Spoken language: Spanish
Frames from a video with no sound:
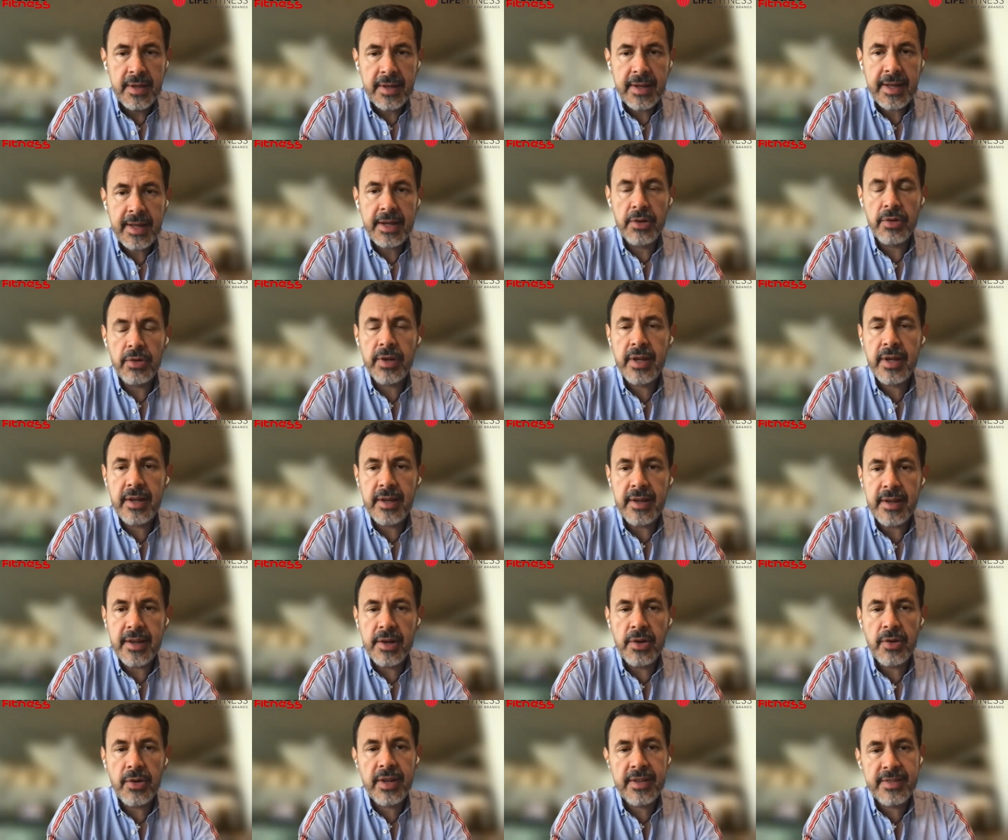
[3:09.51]
Creo que,
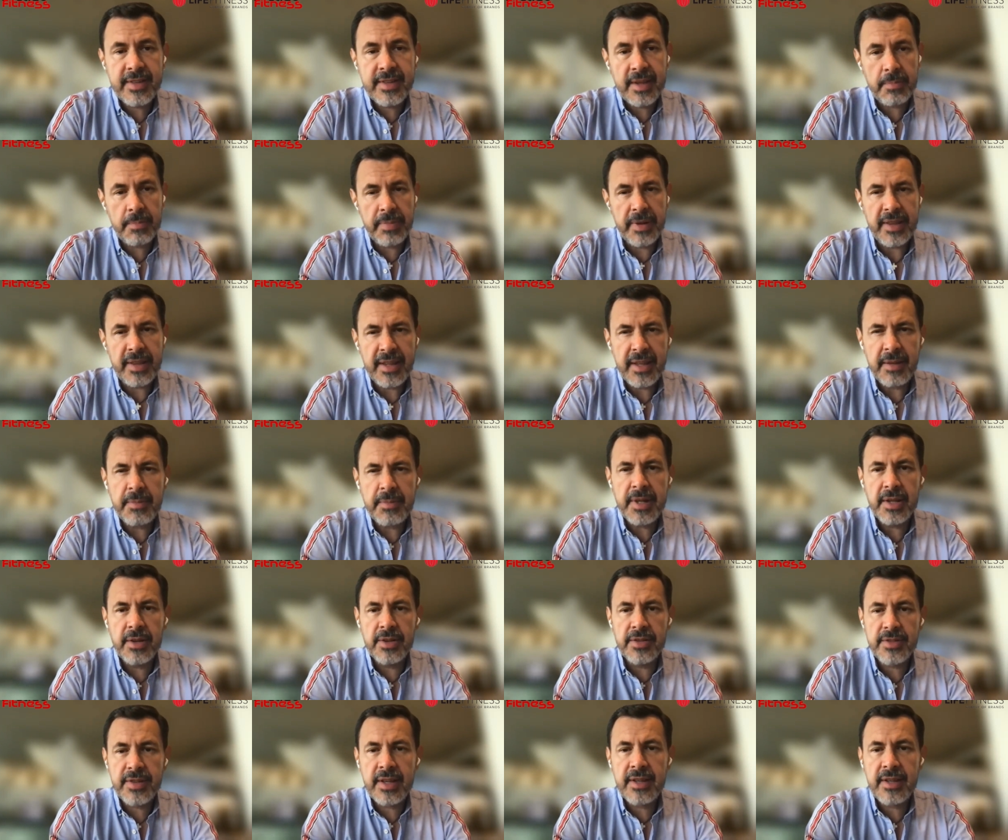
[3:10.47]
creo que esta pandemia
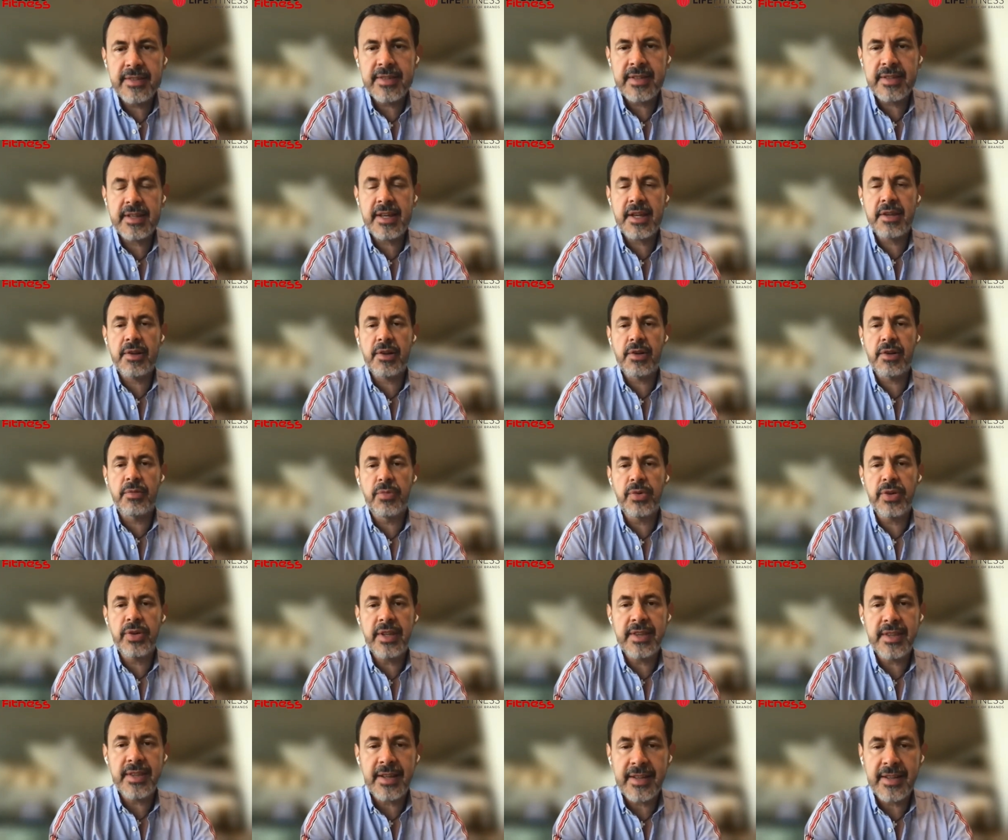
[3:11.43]
nos ha enseñado algo
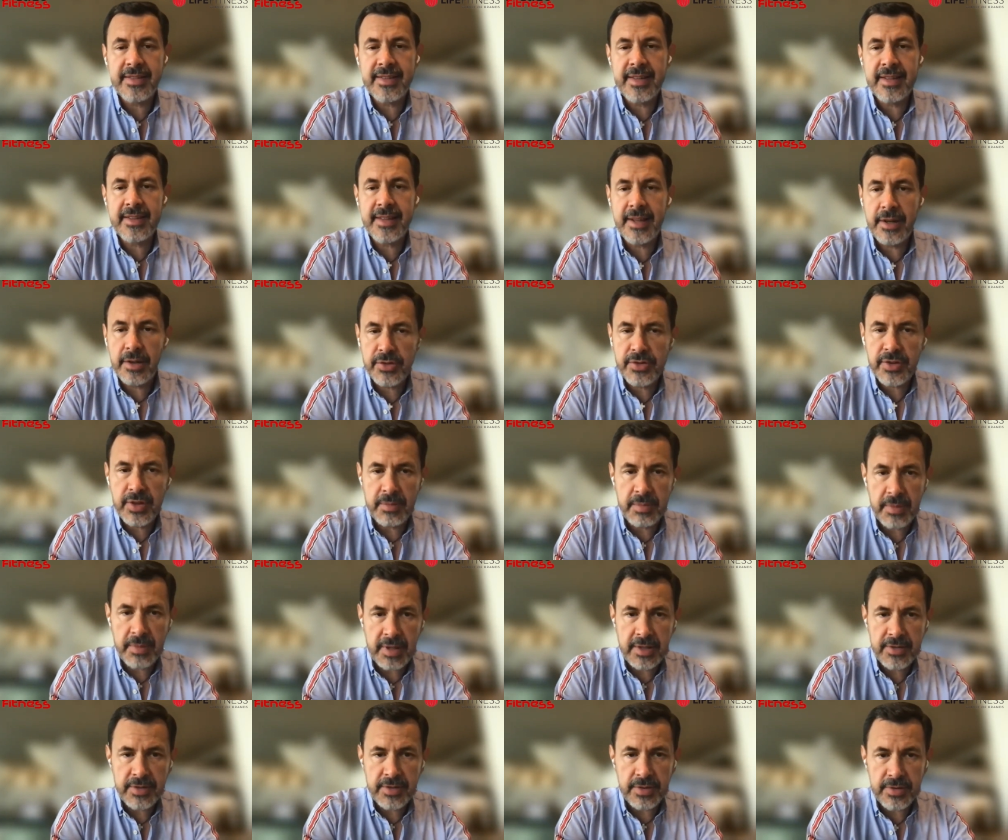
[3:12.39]
muy interesante a los
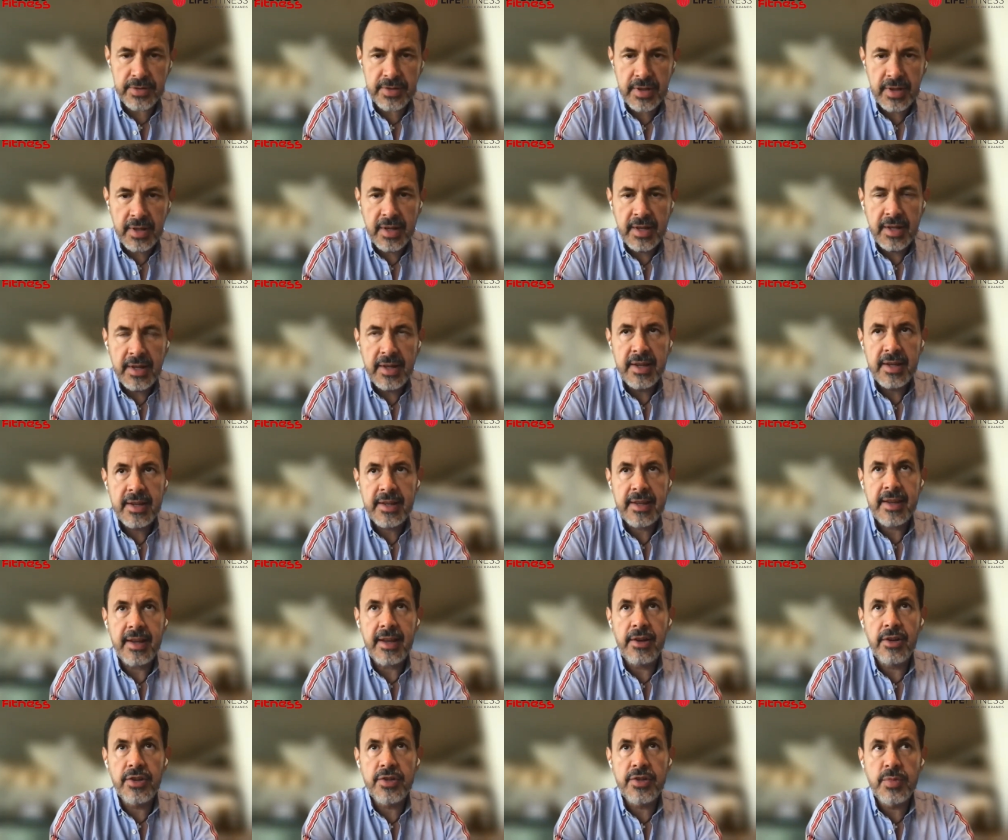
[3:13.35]
gimnasios,
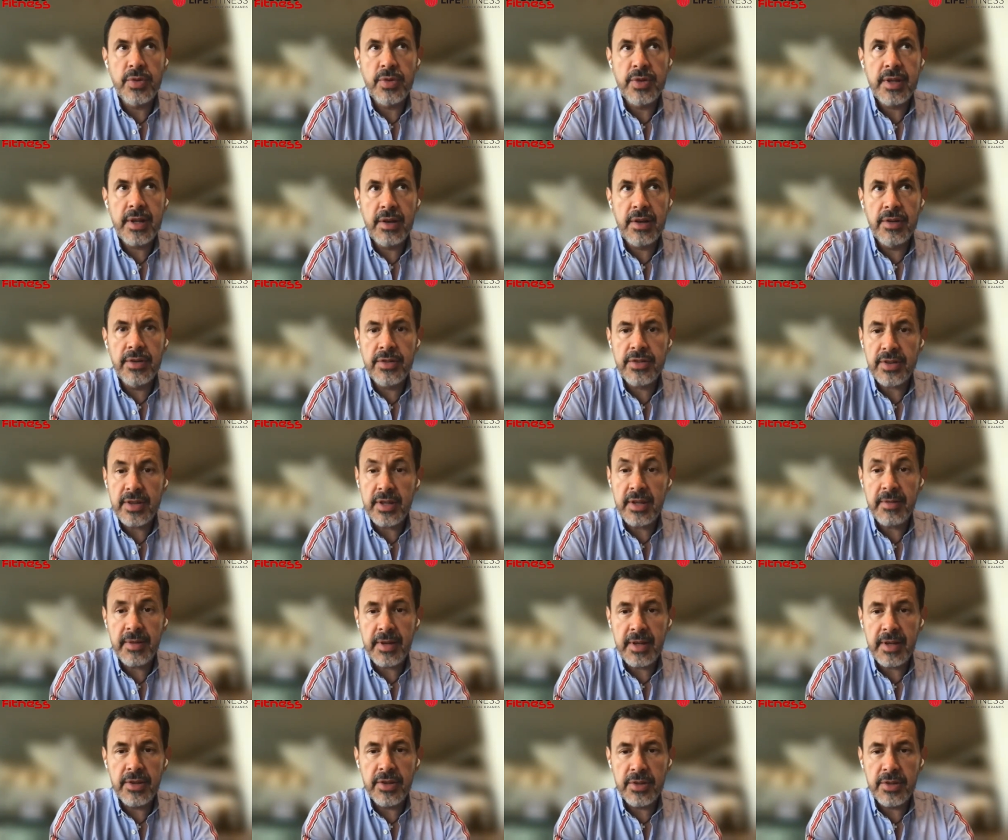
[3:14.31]
que los modelos
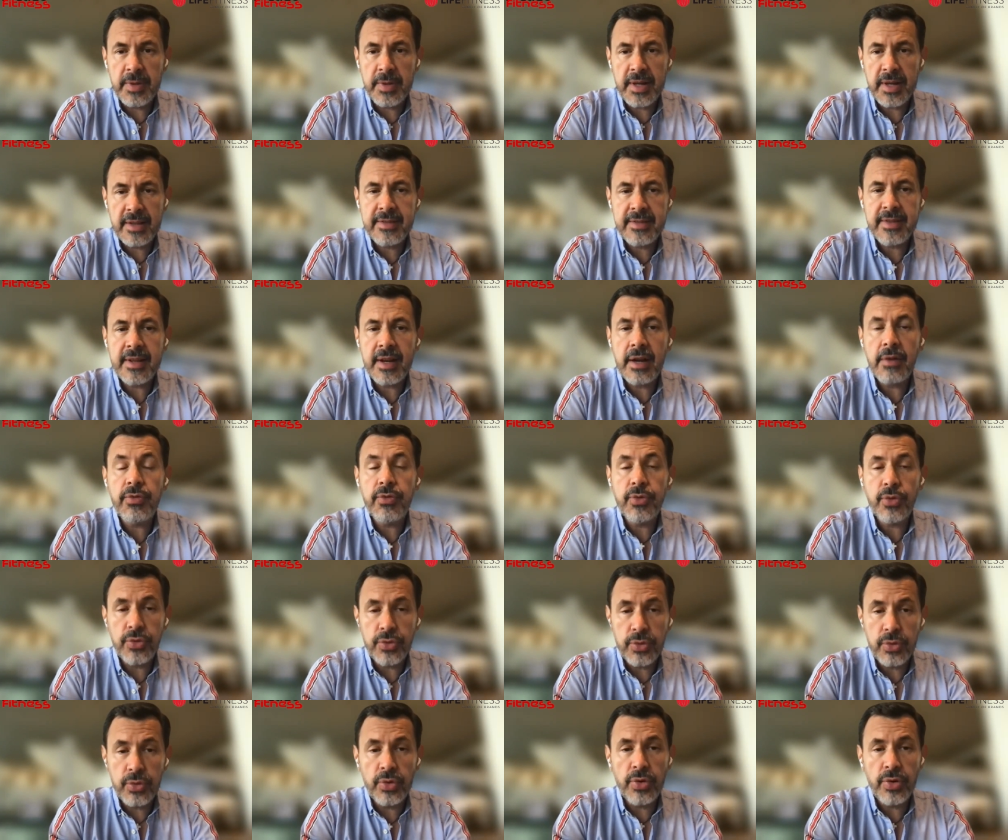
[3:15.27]
híbridos van a ser el
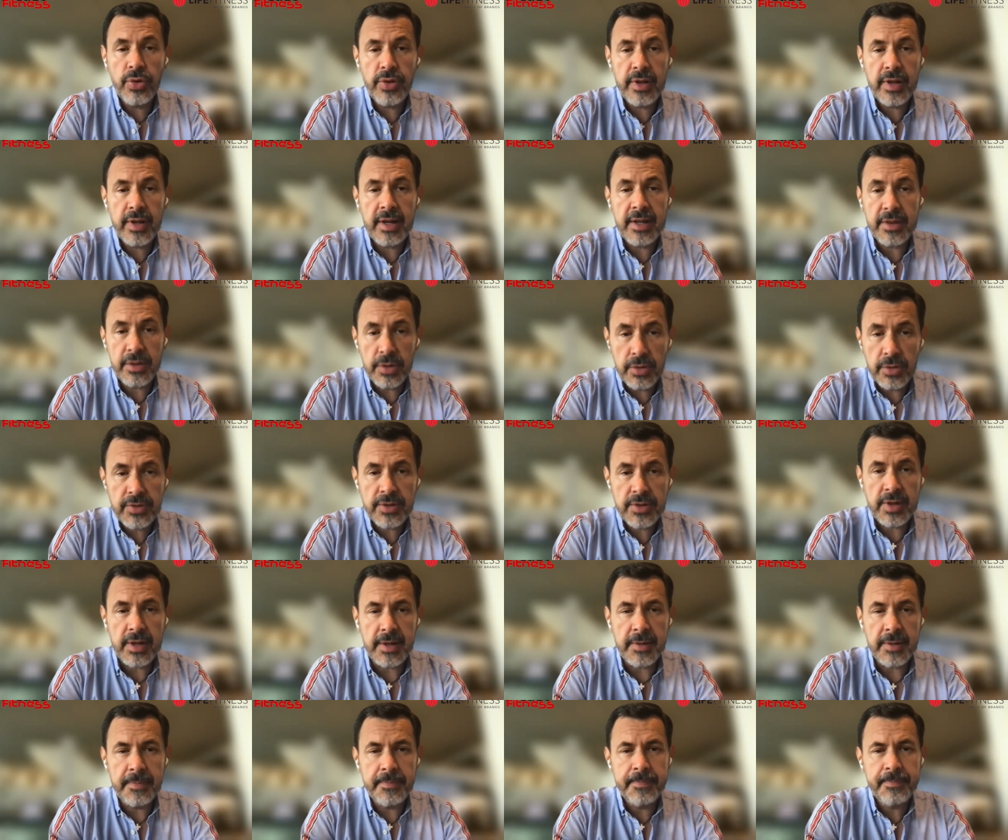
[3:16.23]
futuro de la
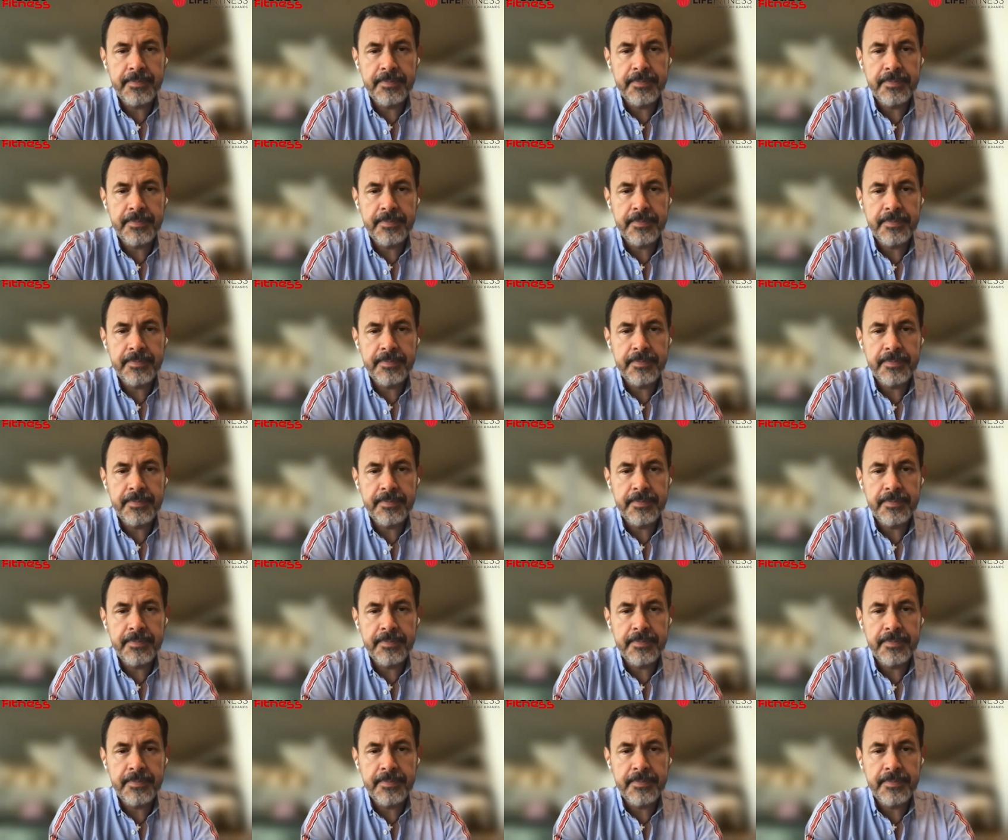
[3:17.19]
industria,